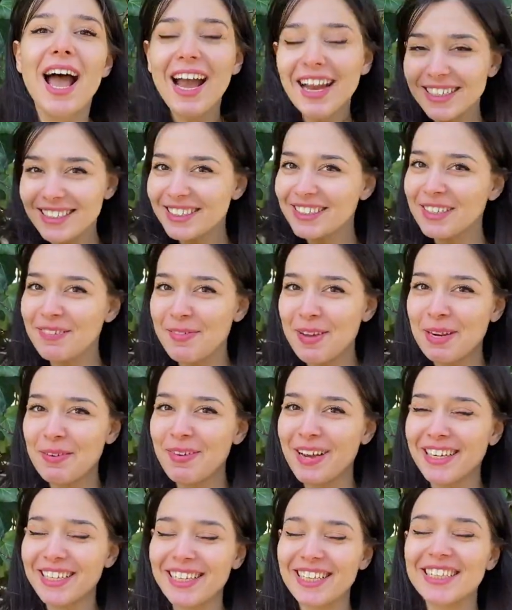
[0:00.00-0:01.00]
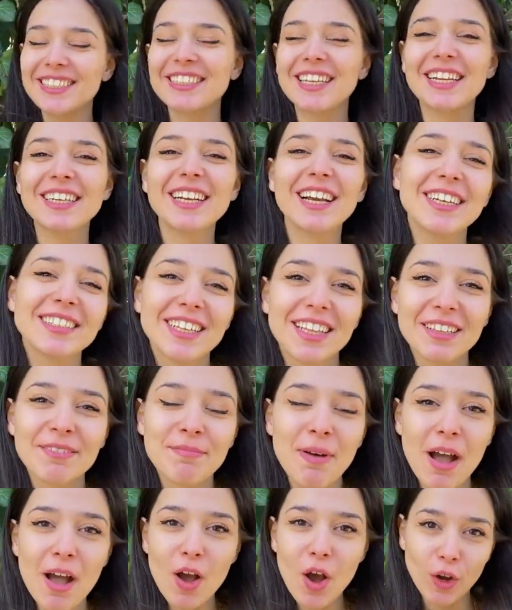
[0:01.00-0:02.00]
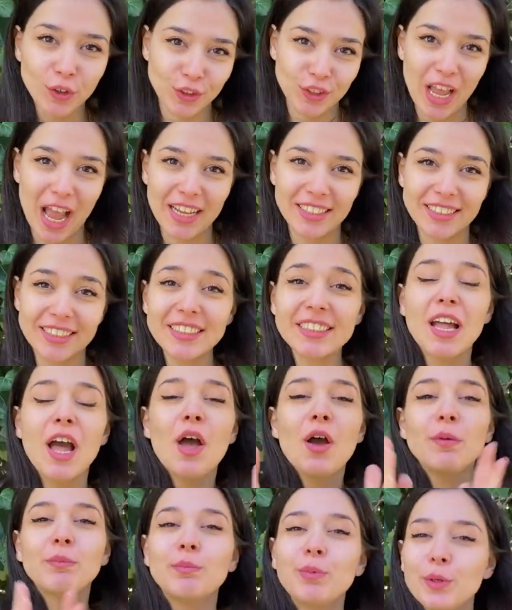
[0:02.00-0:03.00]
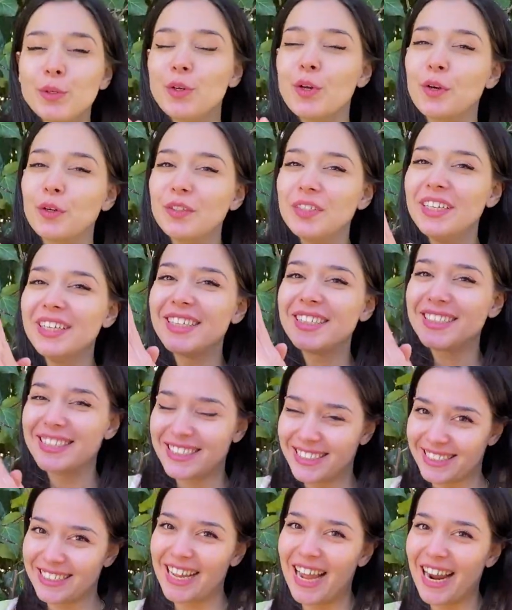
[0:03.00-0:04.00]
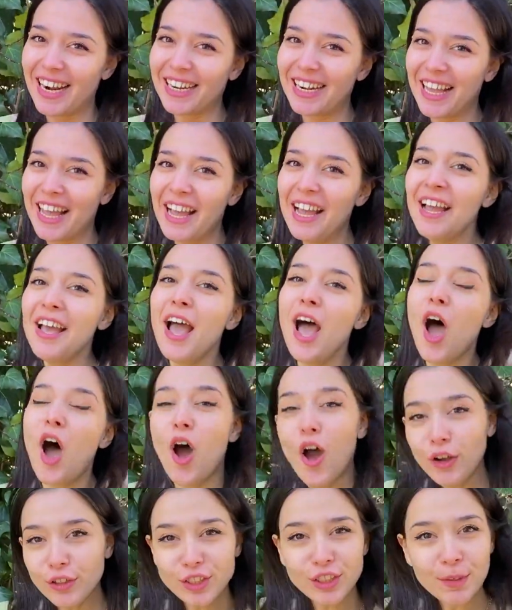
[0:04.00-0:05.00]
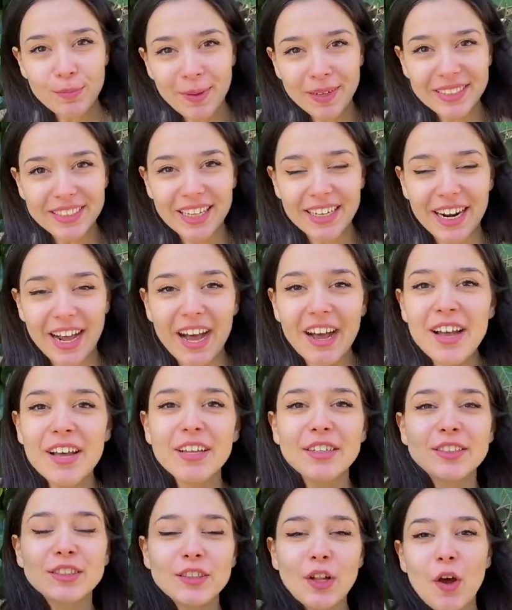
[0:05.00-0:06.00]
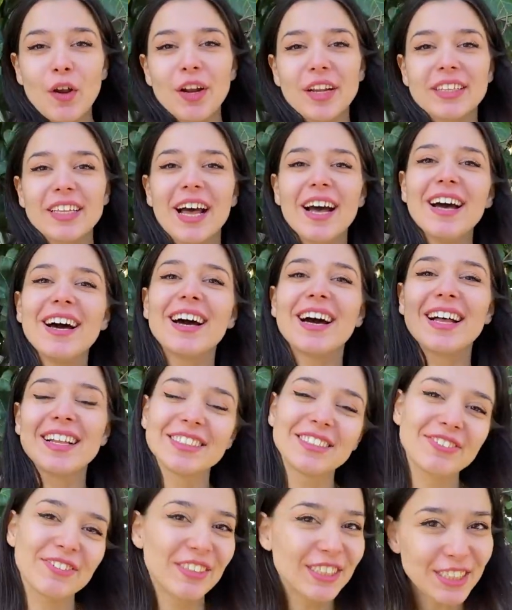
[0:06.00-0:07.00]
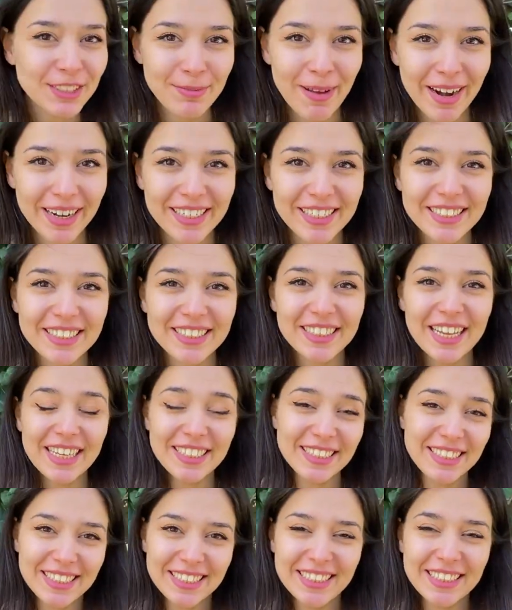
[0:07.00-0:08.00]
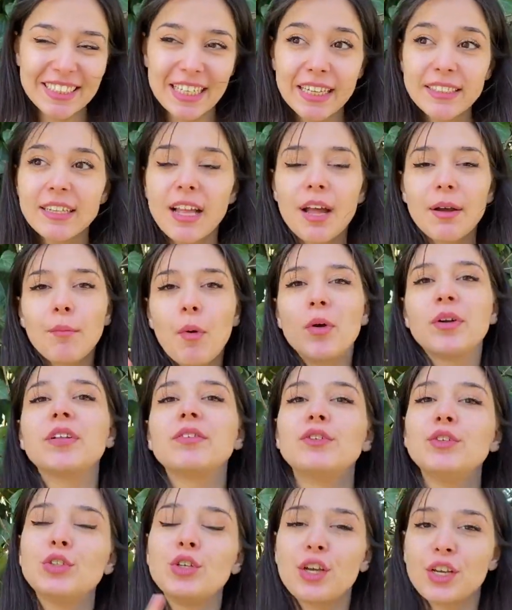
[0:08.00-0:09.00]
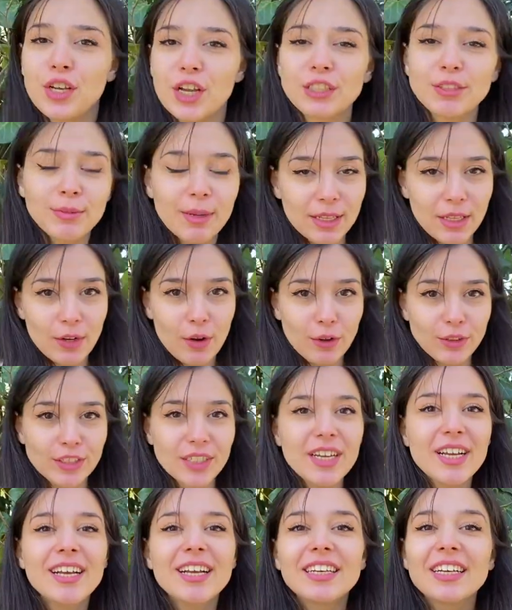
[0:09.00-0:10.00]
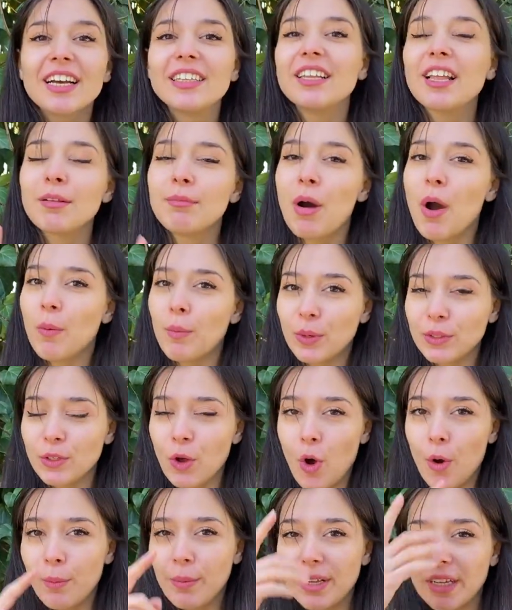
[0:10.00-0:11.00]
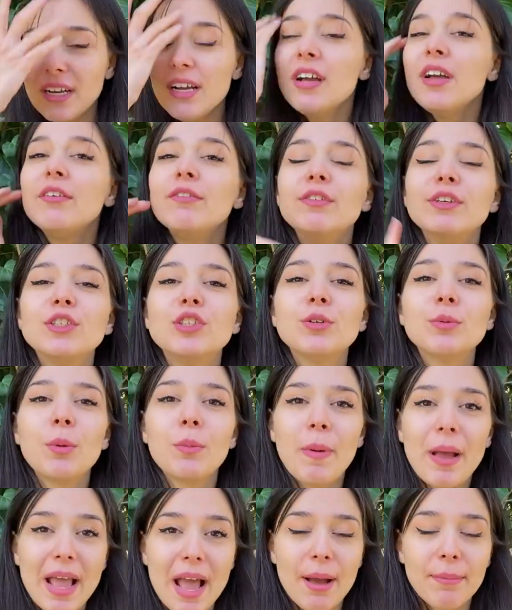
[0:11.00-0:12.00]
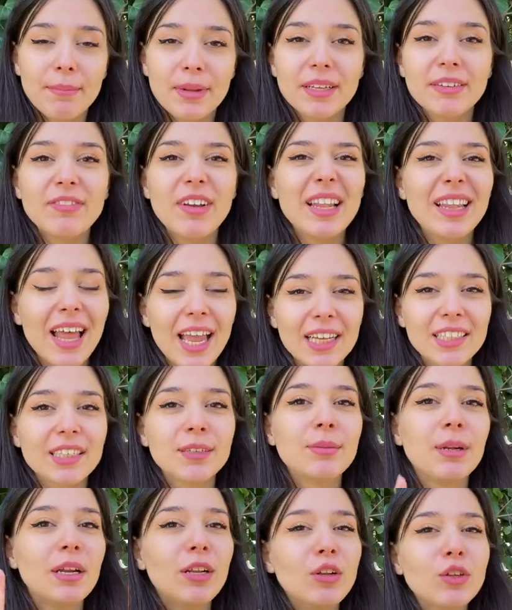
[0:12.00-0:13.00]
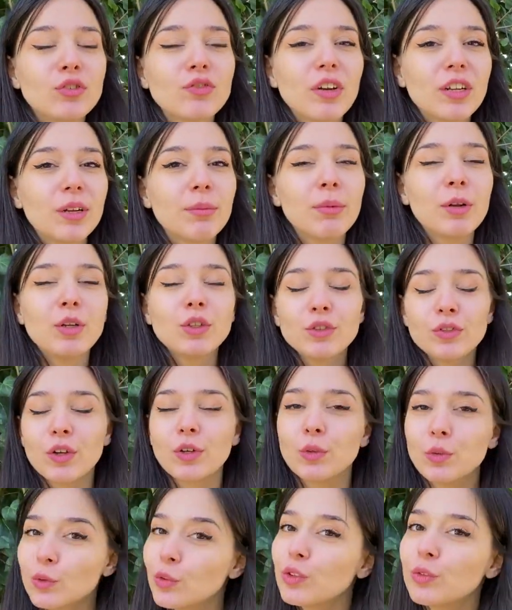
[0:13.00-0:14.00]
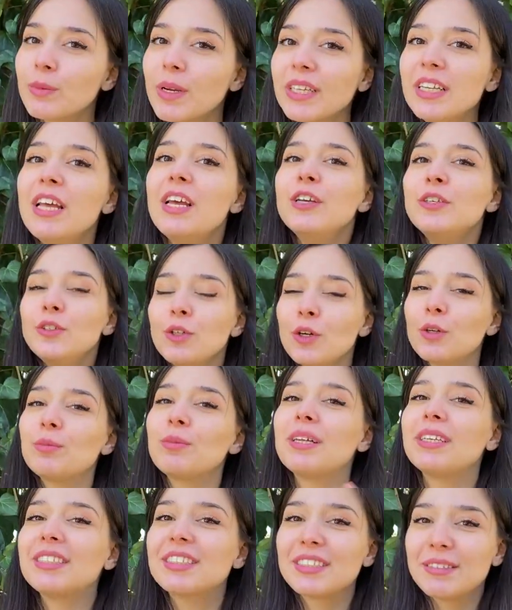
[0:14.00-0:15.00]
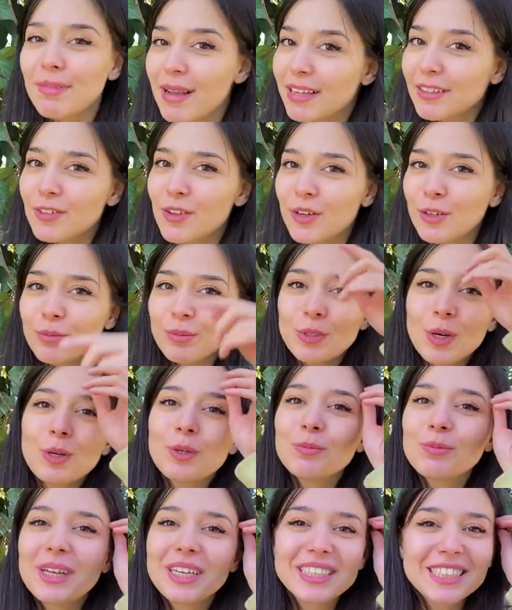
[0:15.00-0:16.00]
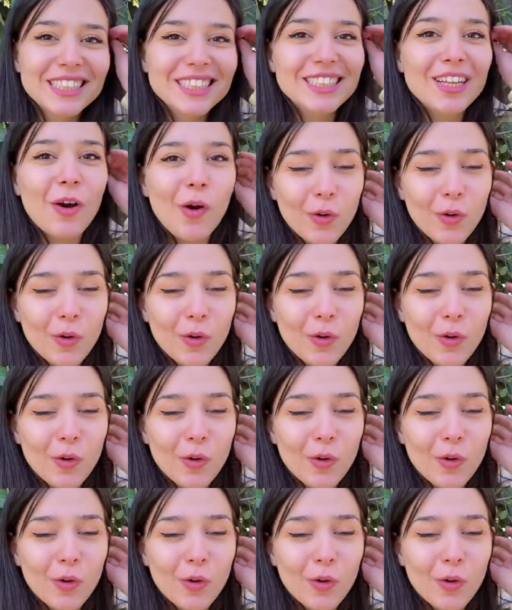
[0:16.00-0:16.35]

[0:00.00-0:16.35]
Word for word: Herkese merhaba arkadaşlar. Kanalıma hoş geldiniz. Bugün sizlerle önce pazara Sonra da alışveriş merkezine gideceğiz. Bu arada videoya geçmeden önce kanalıma abone olmayı, videomu beğenmeyi ve likelamayı lütfen ama lütfen unutmayın. Yorumlarınızı bekliyorum, yorumlarınızı da